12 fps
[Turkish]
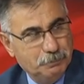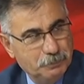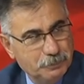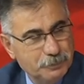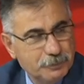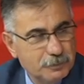
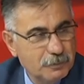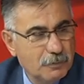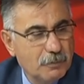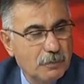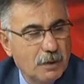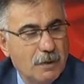Evet.
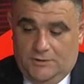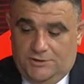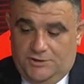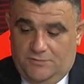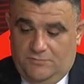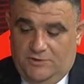
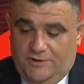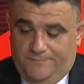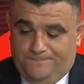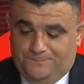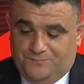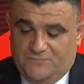Şimdi
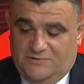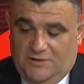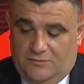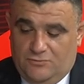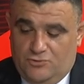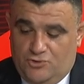
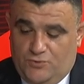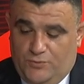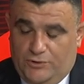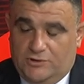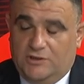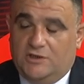Samsun
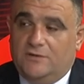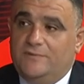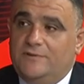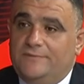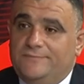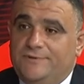Spor
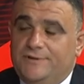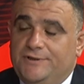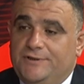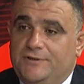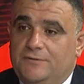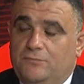takımı e,
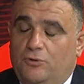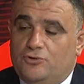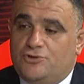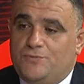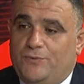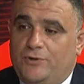
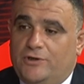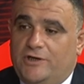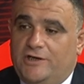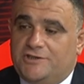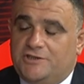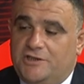Bolu Spor
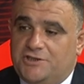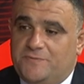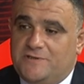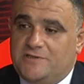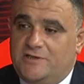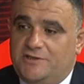
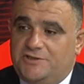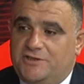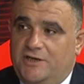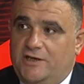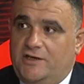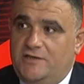karşılaşmasına
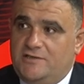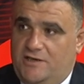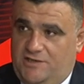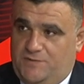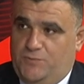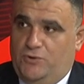çıkarken
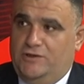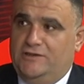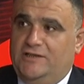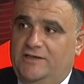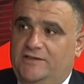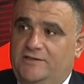8
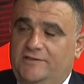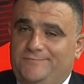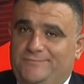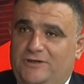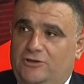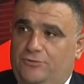puandaydı.
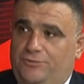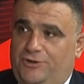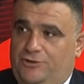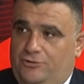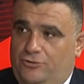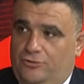
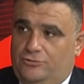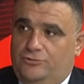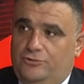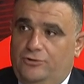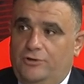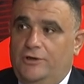Mağlubiyeti
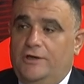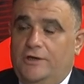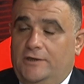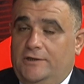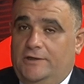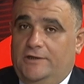yoktu.
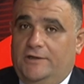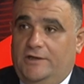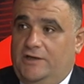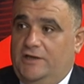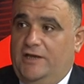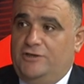E,
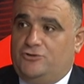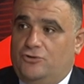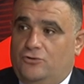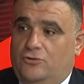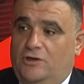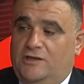ligin en
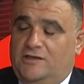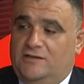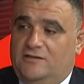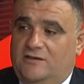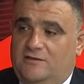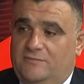çok gol atan
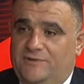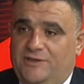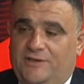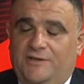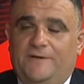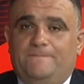
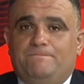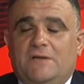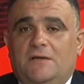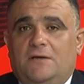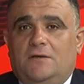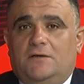takımıydı.
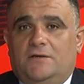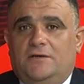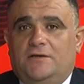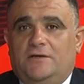E,